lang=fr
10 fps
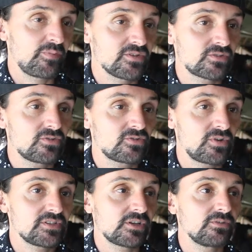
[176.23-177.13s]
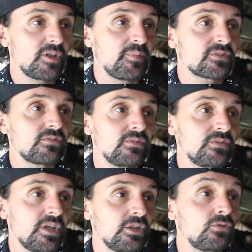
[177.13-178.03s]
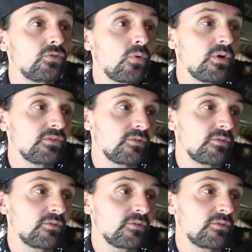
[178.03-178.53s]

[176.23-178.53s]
Je pense que je suis assez content parce qu'il y en a 2-3